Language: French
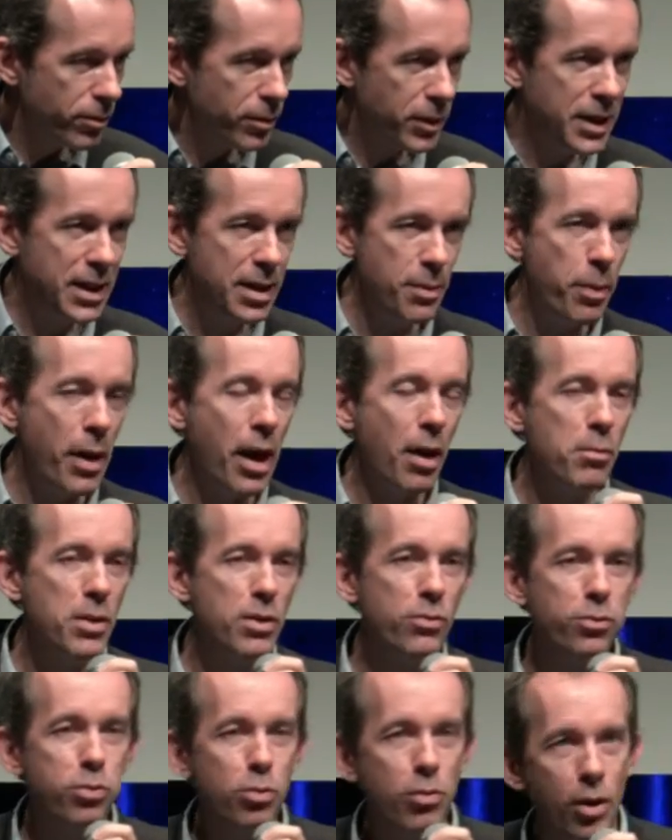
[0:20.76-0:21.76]
qui
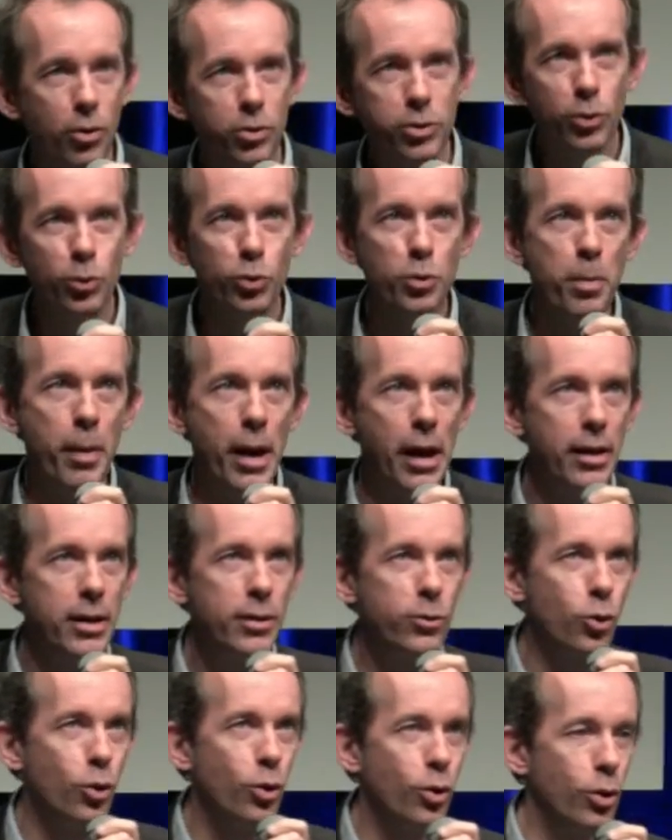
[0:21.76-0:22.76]
parmi vous a entendu parler
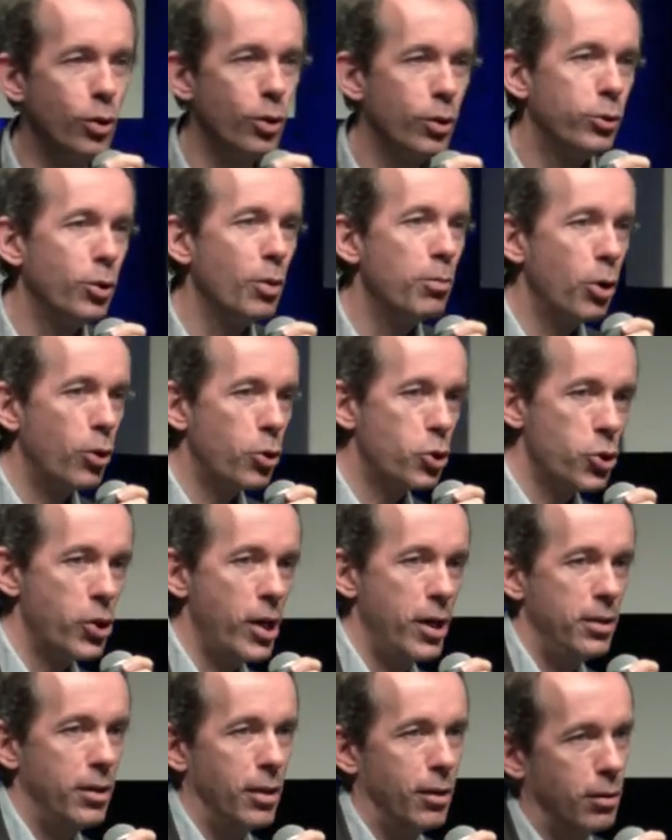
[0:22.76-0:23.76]
de, de
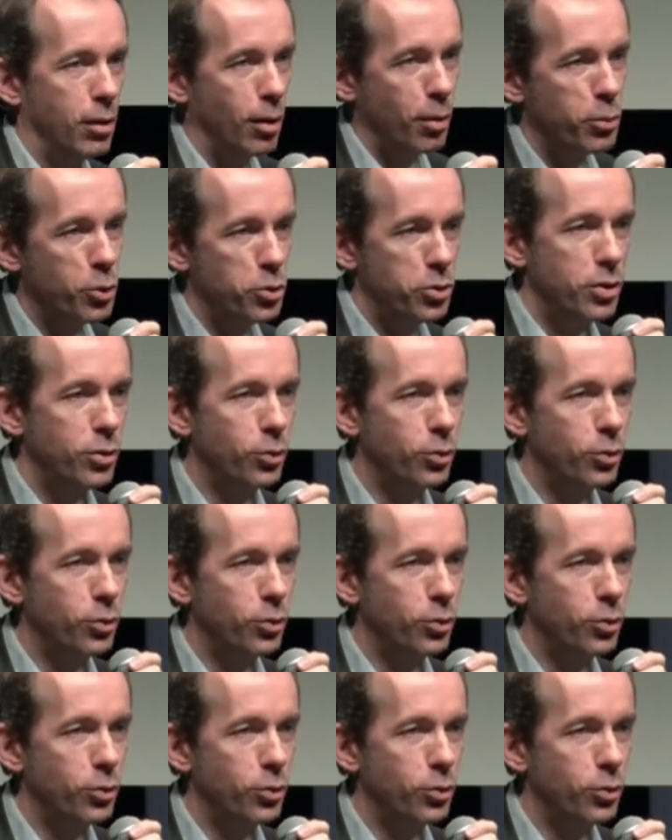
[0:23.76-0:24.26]
blockchain Un petit